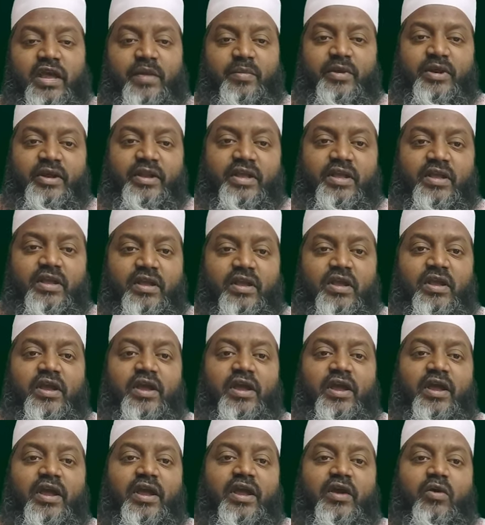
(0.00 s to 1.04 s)
ఏమిటి
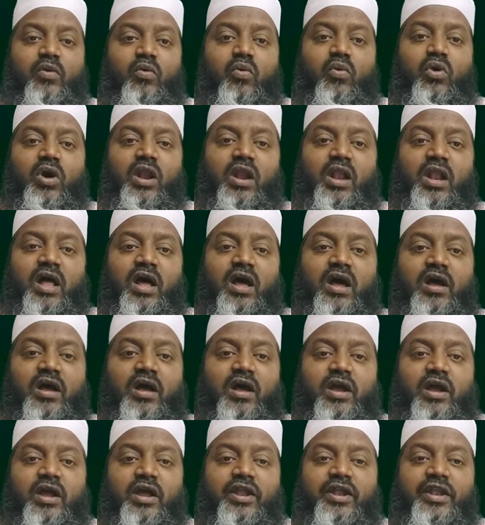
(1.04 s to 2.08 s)
వల్ల
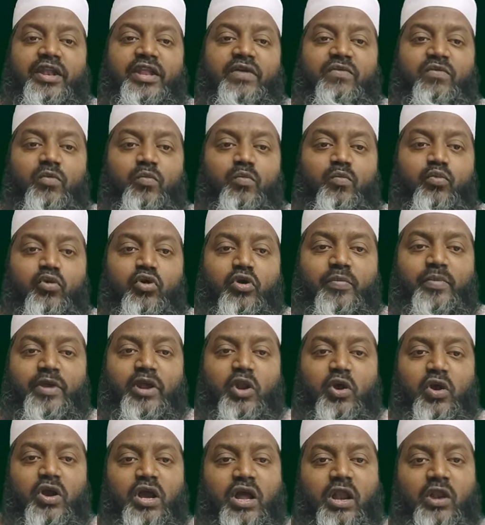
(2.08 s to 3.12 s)
నీవు
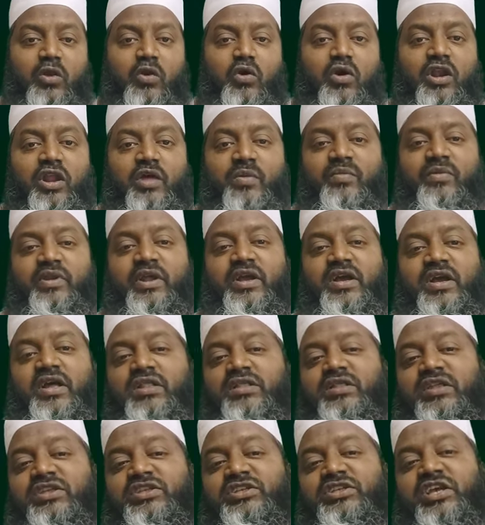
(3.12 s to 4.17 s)
భూమిలో కల్లోలం
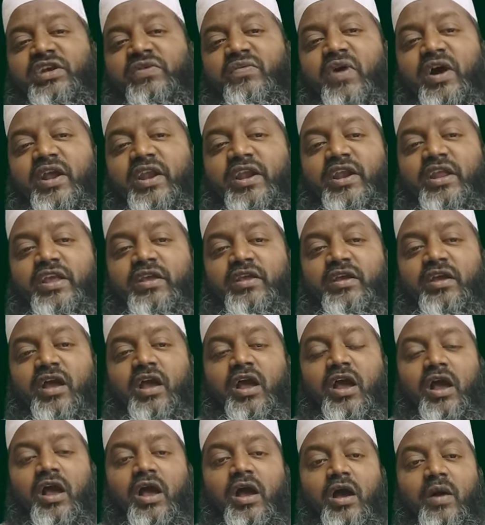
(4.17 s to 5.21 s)
రేకెత్తించే వాణిని
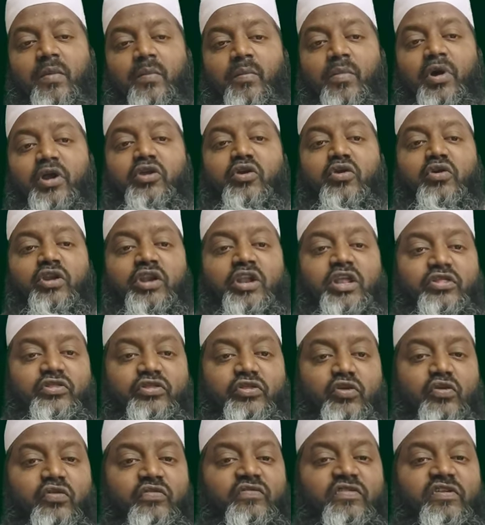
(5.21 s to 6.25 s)
మరియు
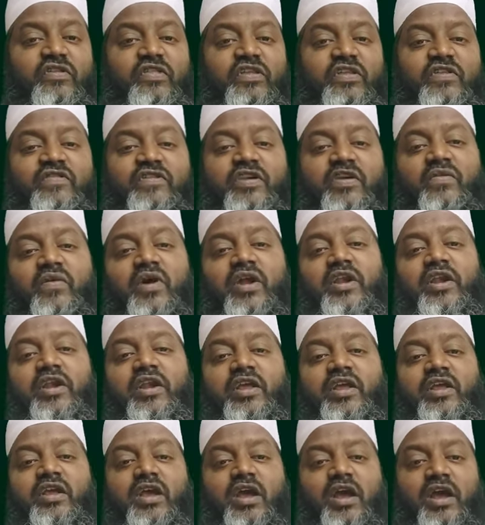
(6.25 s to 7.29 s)
నెత్తురు చిందించే
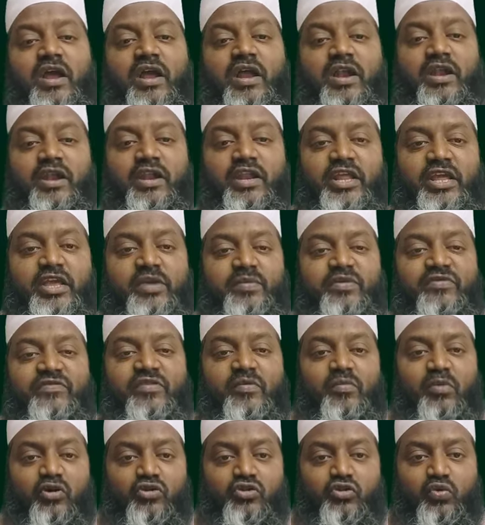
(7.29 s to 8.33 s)
వాణిని
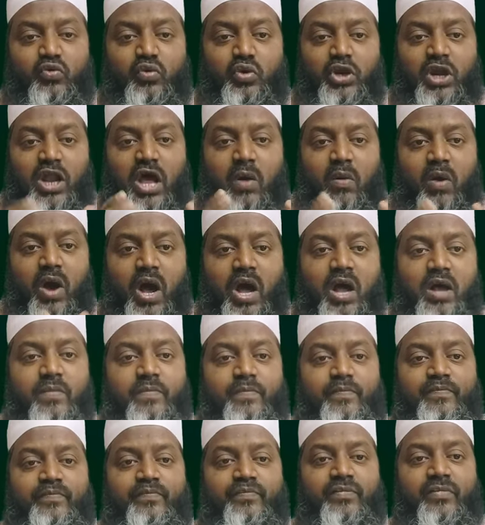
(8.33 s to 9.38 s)
నియమించబోతూ ఉన్నావా
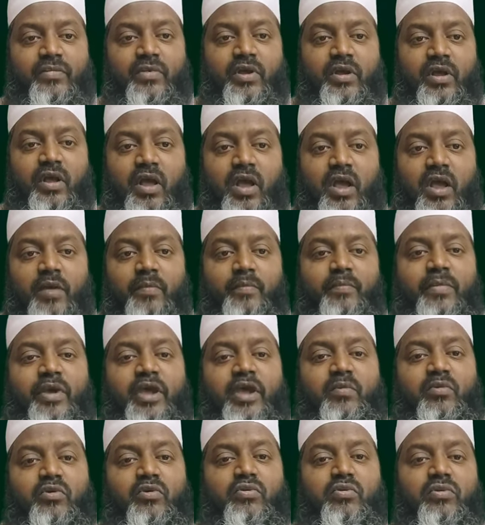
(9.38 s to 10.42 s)

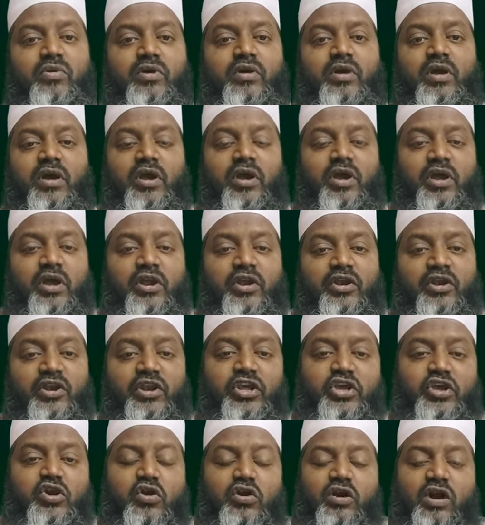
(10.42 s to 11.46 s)
మేము
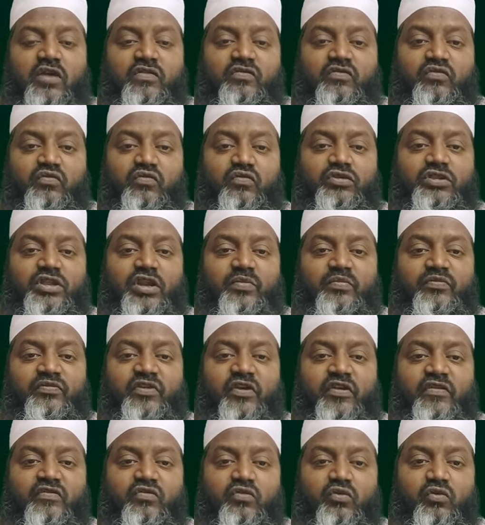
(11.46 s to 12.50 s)
నీ యొక్క స్తోత్రం
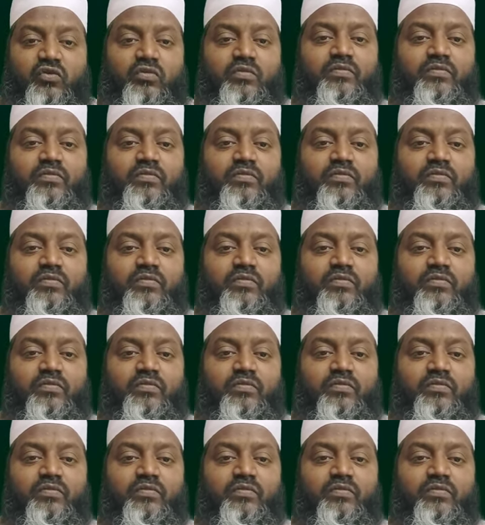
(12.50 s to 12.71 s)
చేస్తూ